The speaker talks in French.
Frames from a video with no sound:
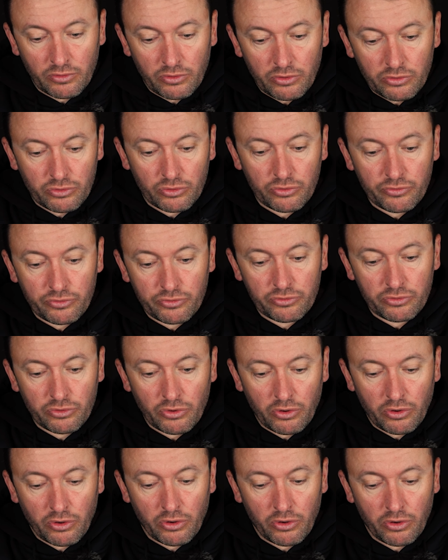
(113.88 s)
qu'on retrouve
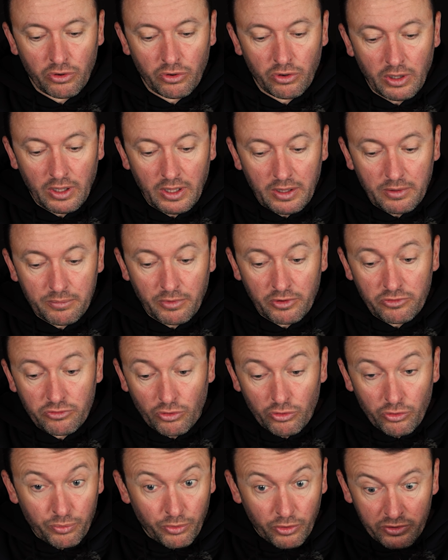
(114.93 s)
sur, euh, bah,
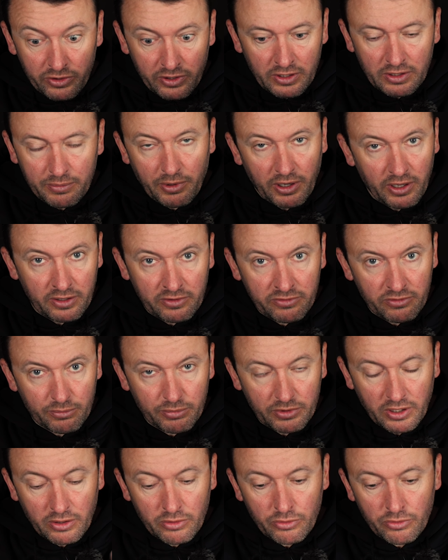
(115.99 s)
sur le Protéi, par
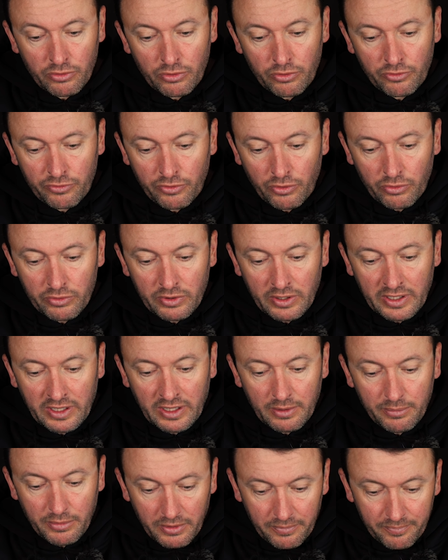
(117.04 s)
exemple, qui est le, fleuron de la
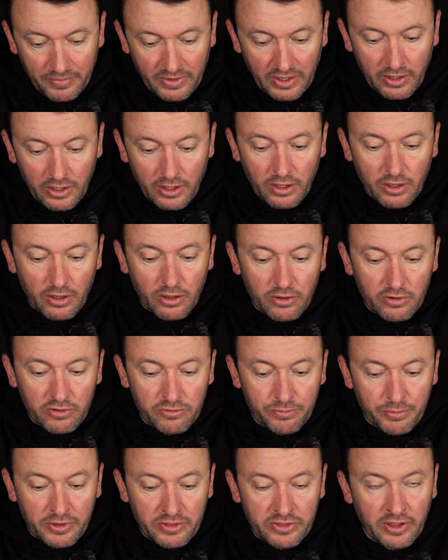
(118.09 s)
gamme.
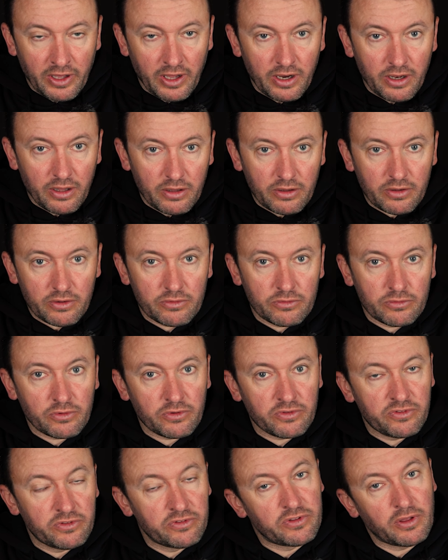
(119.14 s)
Speed dial,
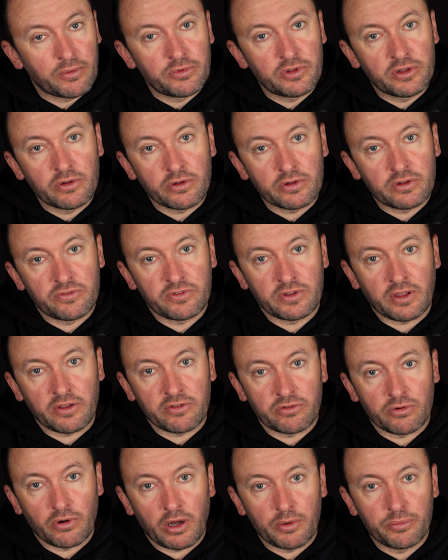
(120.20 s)
donc système
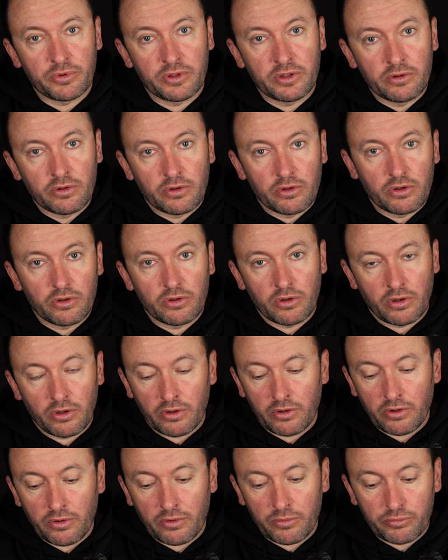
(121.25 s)
d'identification rapide
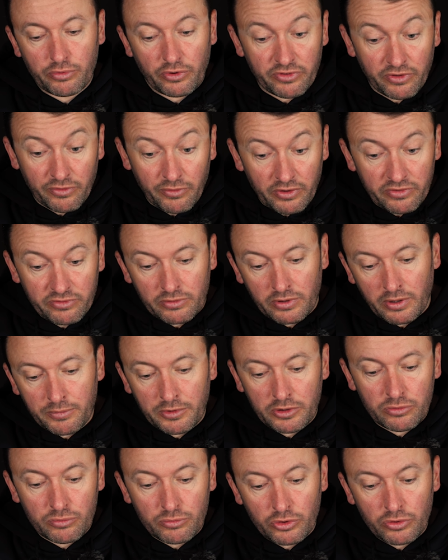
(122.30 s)
euh, pour savoir si on a
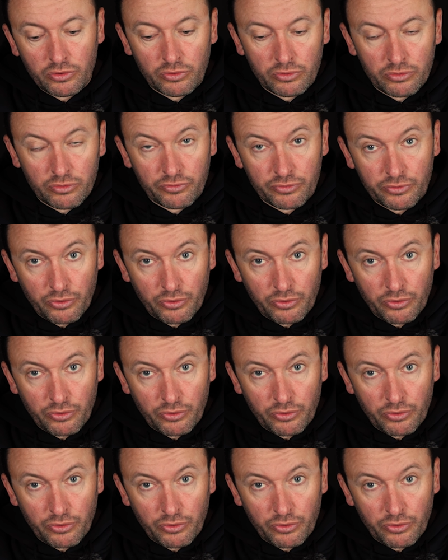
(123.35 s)
mis du mono ou du